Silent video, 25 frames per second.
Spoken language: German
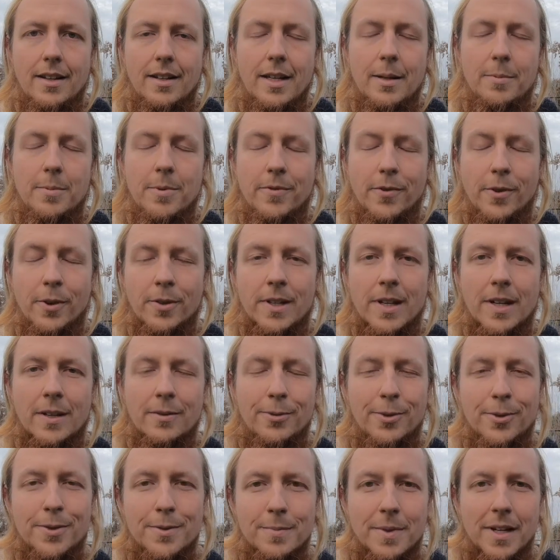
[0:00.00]
Liebe Freunde der
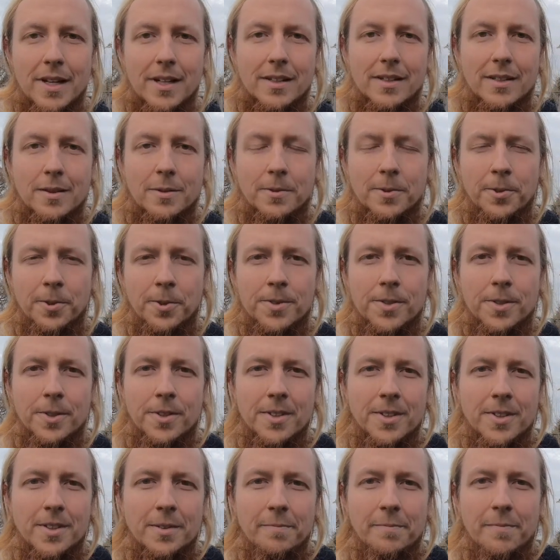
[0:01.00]
Flussmark, ich grüße
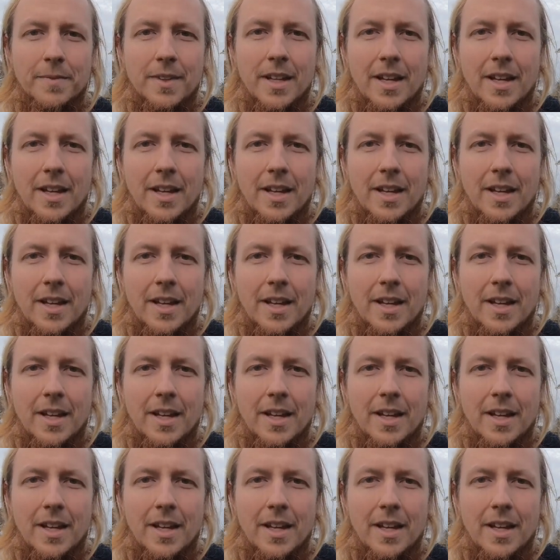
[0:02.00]
euch.